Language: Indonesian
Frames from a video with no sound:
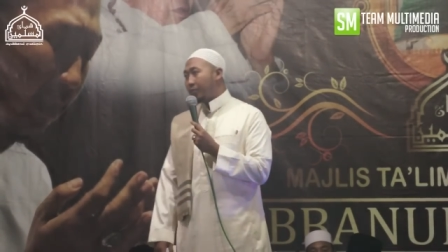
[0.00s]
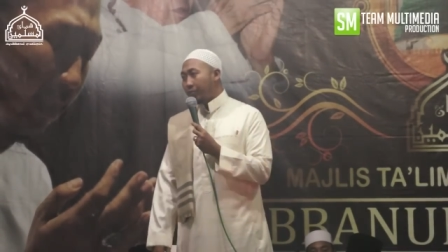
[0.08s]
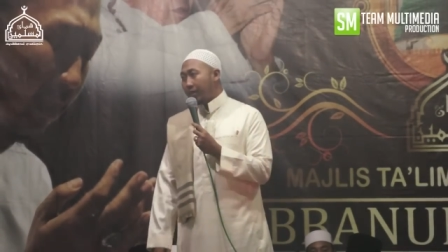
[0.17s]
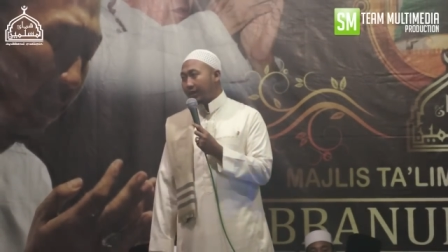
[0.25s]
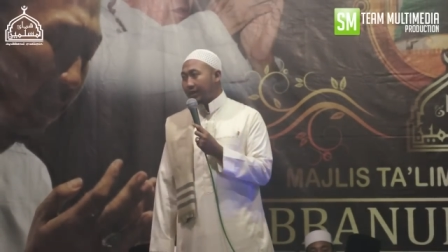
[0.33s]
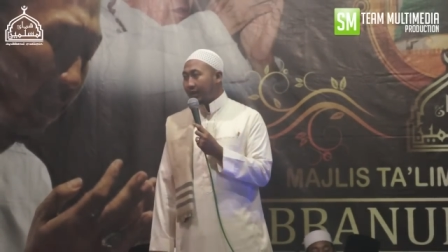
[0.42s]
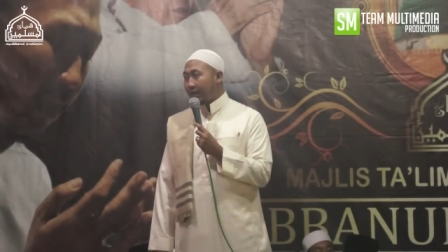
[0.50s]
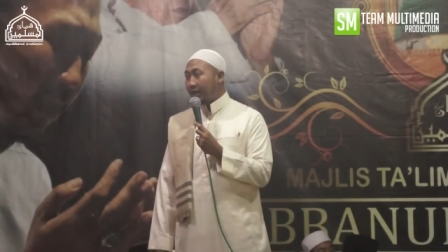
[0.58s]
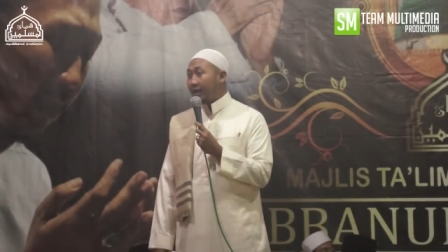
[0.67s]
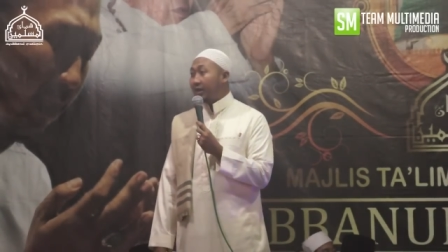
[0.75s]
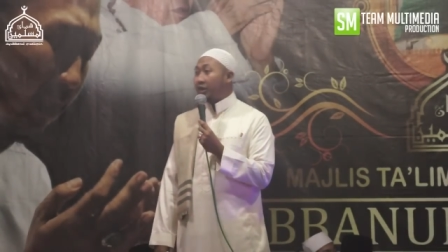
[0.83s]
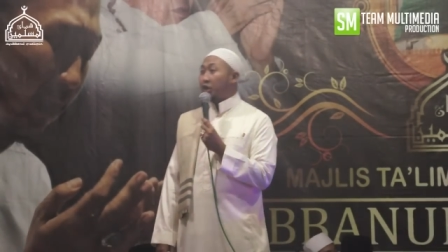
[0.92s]

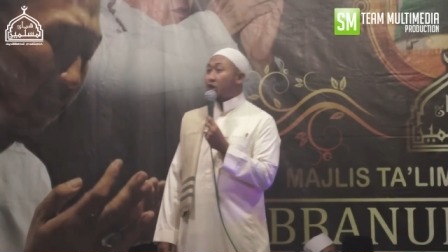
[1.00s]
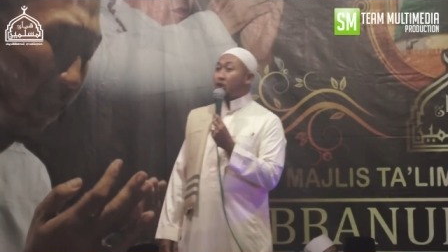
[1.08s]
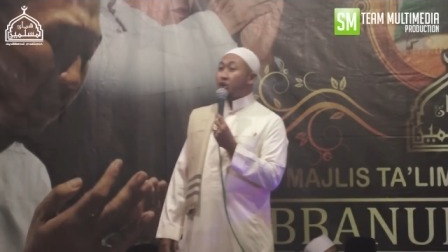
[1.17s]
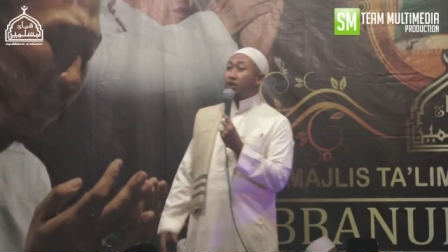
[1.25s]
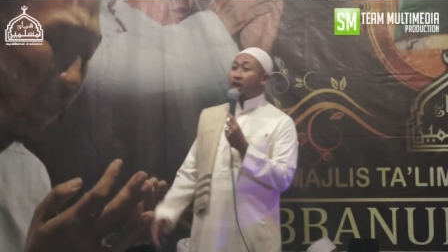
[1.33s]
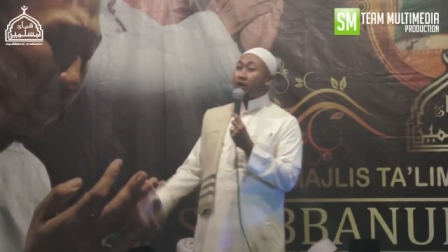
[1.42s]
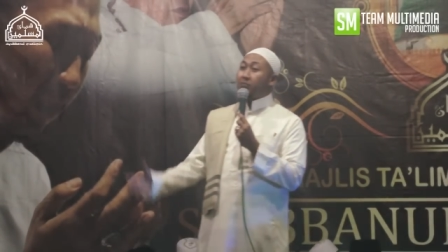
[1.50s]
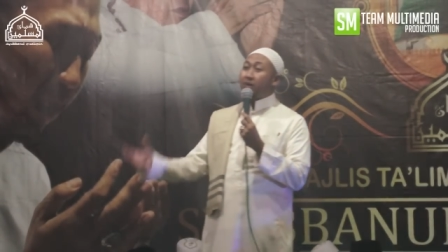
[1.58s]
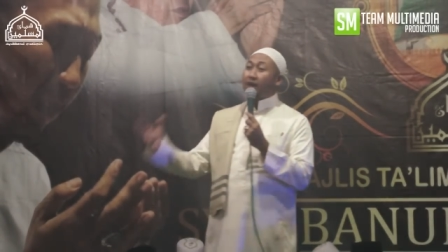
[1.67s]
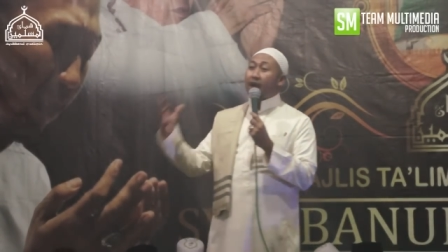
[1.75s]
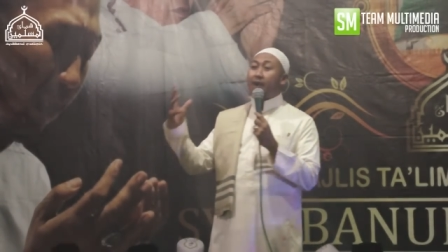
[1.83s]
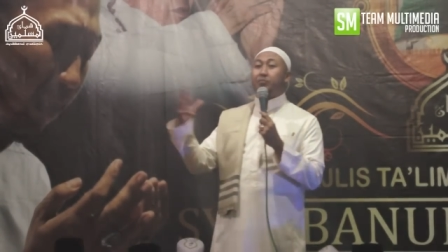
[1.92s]
maka yang
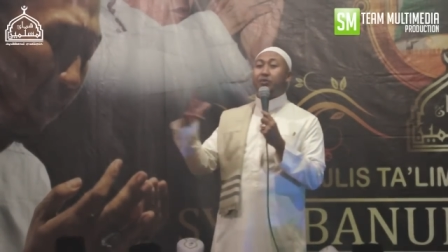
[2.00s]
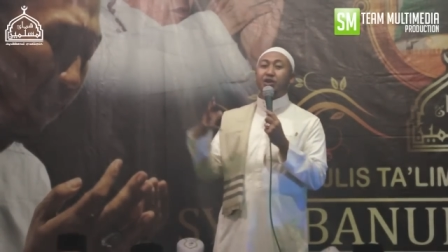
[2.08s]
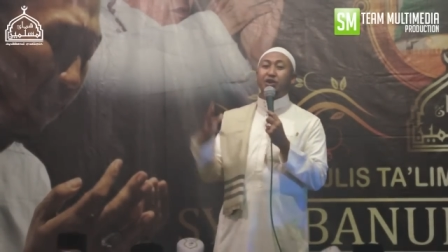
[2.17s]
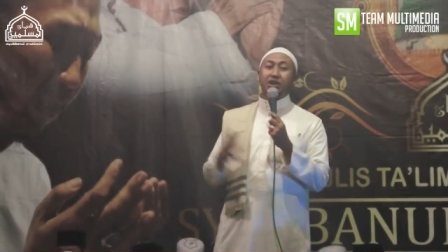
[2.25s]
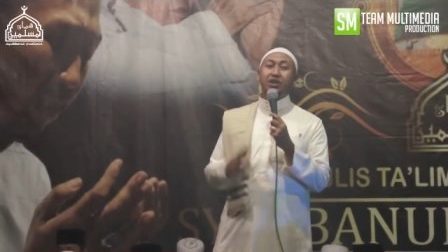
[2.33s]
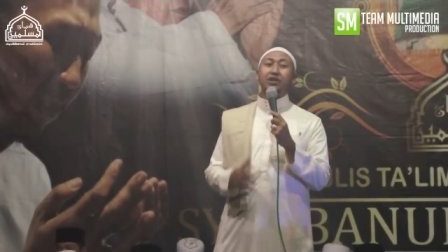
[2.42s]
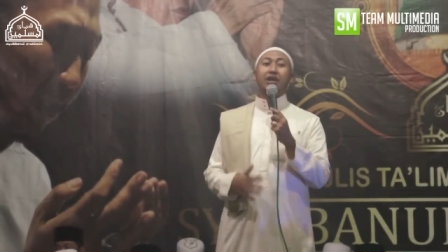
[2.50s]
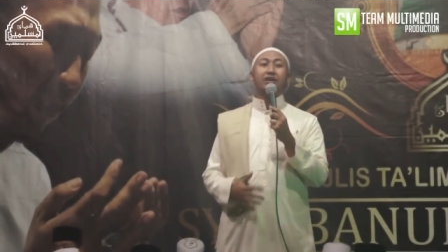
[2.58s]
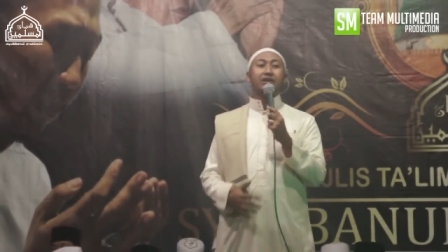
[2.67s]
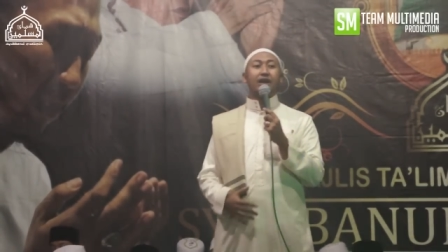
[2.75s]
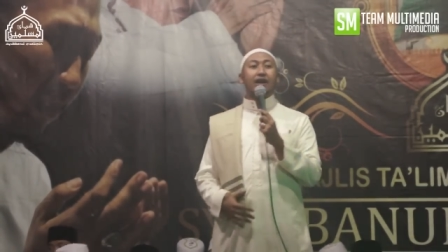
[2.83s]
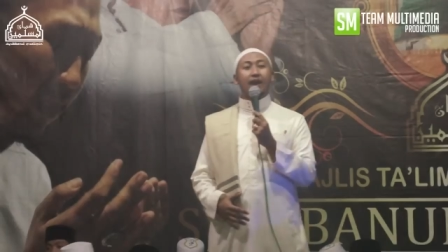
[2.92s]
mengamini
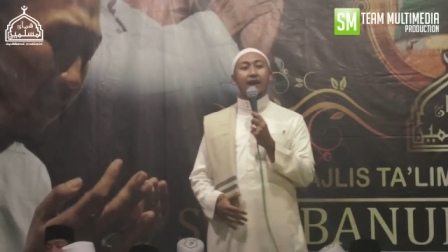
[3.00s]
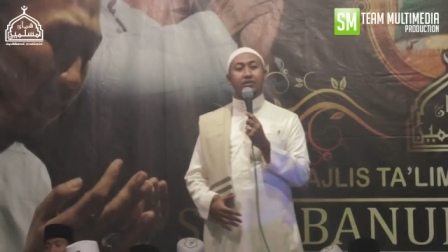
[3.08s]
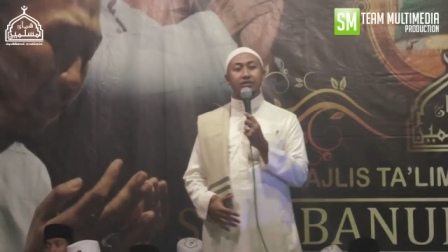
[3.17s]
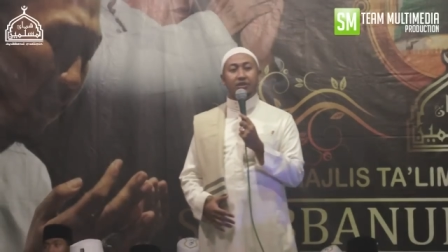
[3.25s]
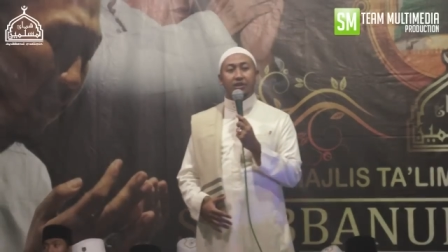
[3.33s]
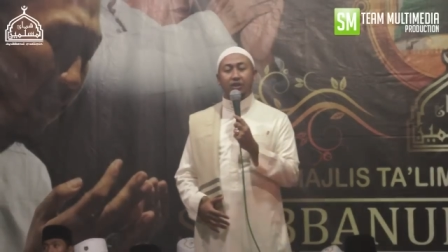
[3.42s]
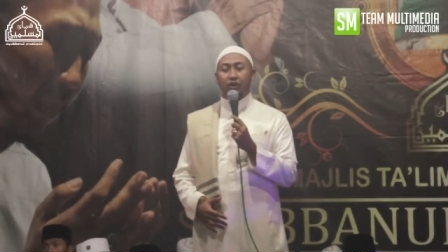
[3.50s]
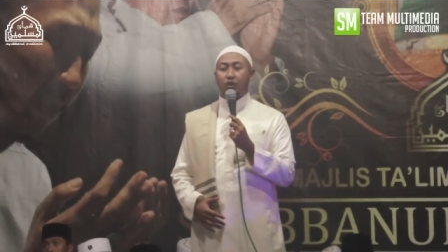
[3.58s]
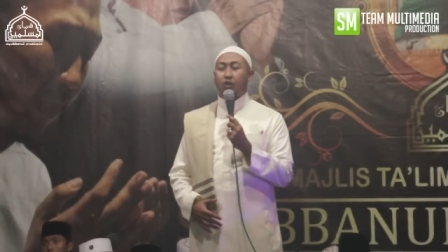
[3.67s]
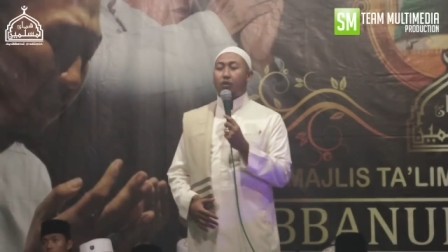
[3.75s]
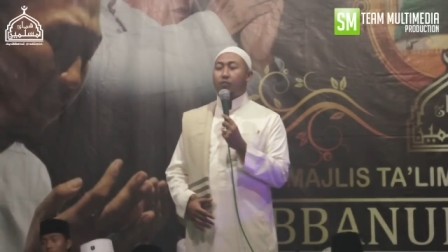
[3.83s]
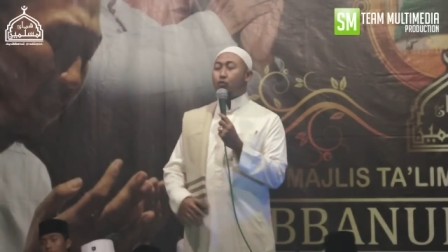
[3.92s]
dan yang hadir
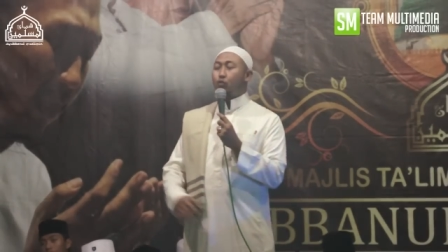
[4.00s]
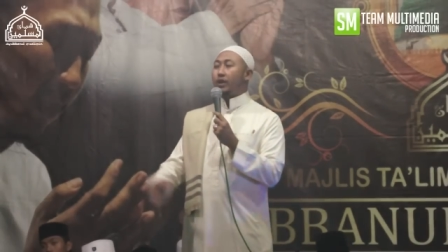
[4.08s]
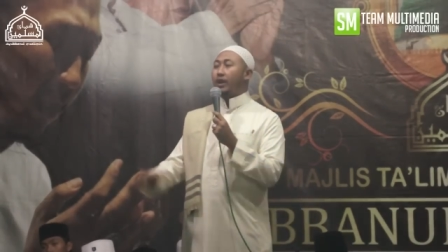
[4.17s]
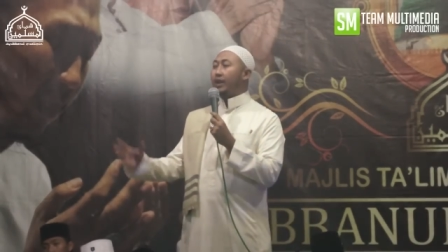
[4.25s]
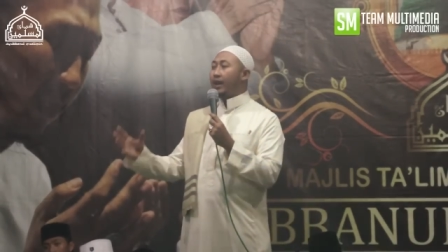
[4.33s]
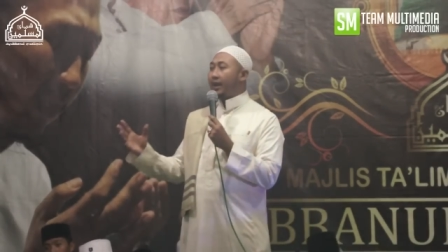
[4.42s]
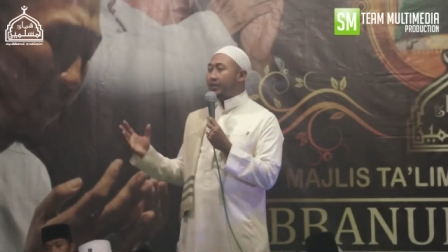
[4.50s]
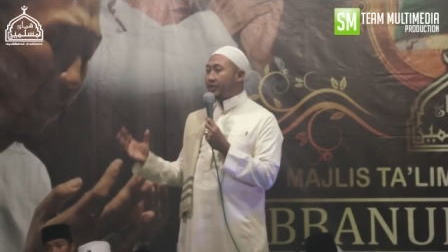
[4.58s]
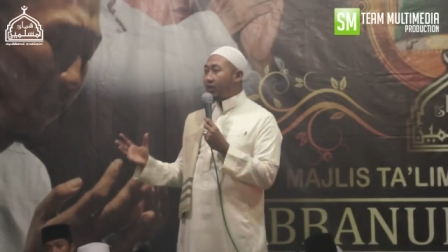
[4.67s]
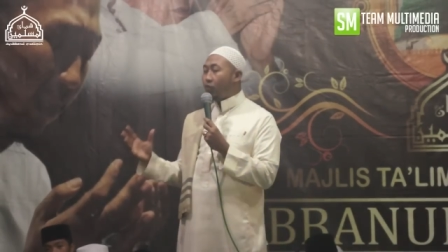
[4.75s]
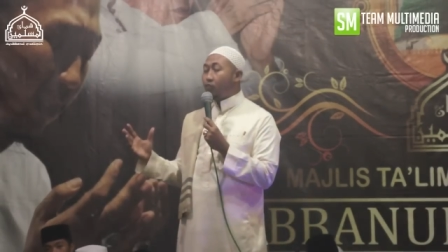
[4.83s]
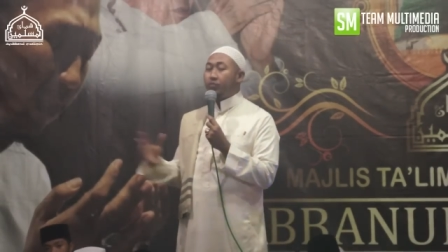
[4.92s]
bukan
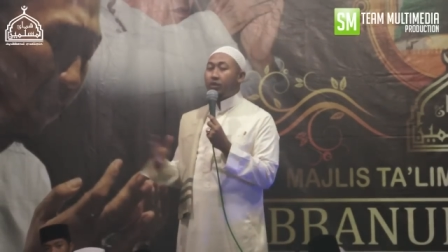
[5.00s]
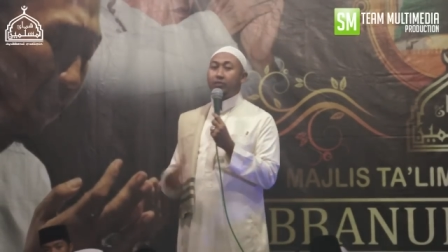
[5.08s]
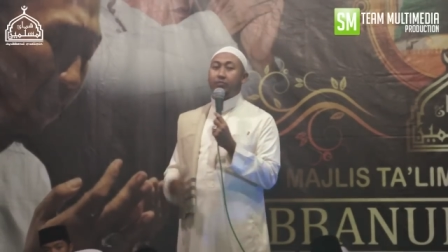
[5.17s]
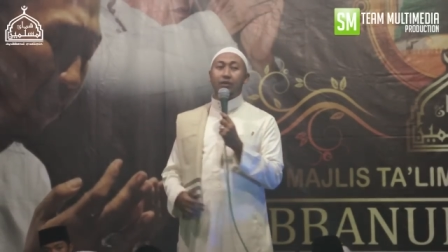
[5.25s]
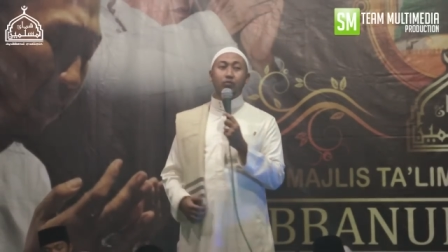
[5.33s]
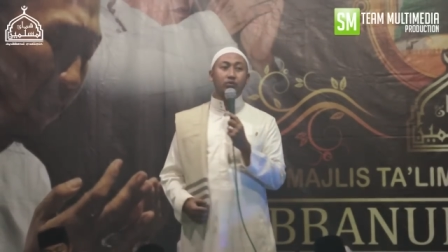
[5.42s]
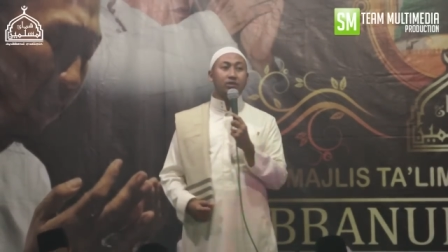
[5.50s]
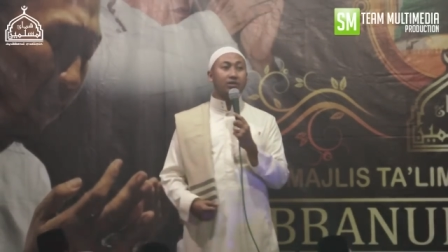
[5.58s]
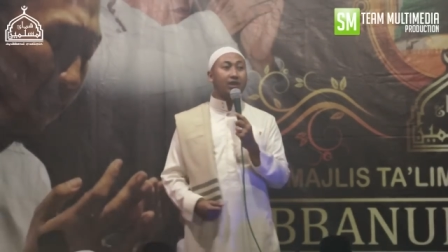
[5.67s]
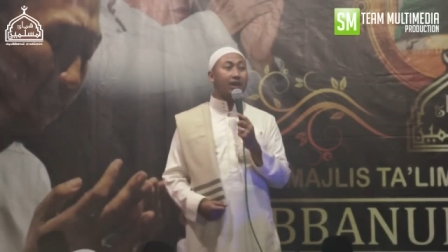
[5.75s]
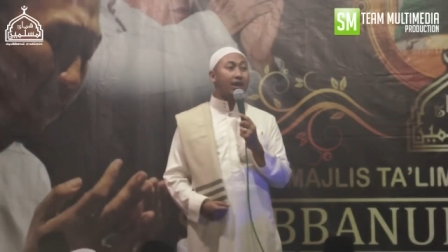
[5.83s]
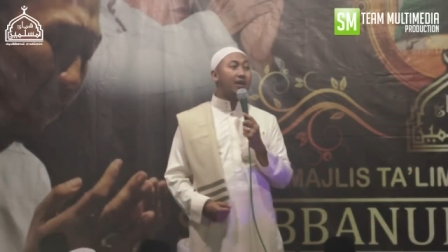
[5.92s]
hanya umat
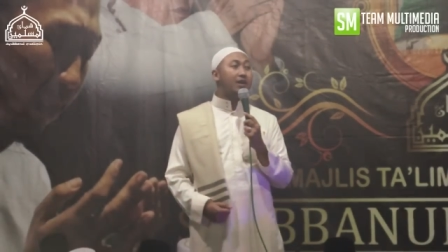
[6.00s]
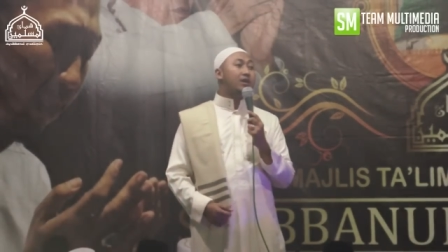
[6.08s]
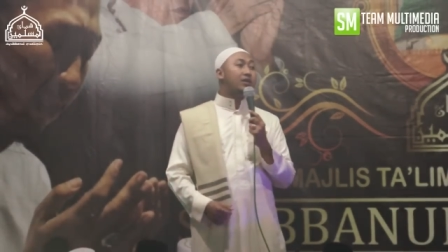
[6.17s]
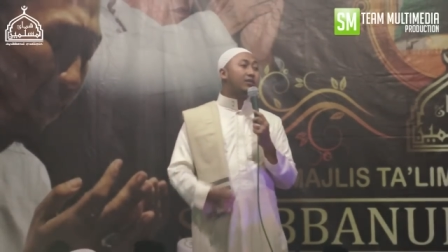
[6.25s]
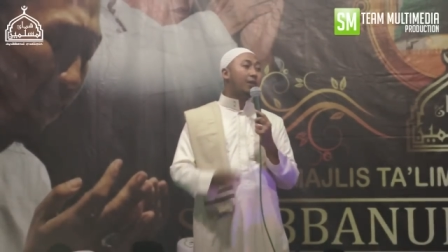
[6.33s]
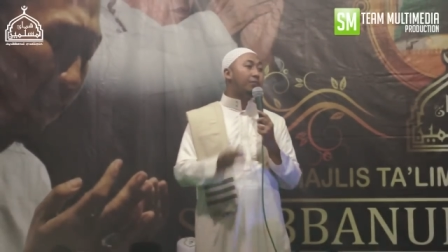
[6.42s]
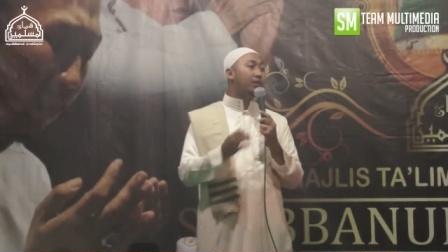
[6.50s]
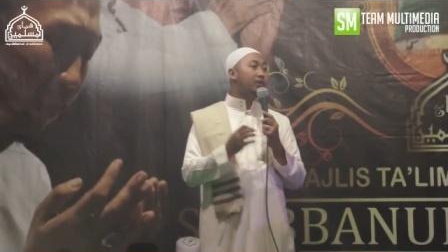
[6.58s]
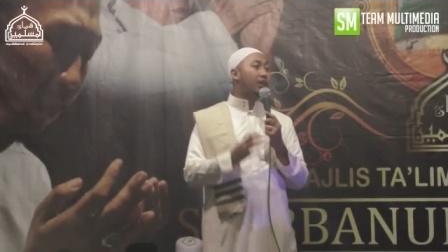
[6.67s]
manusia tapi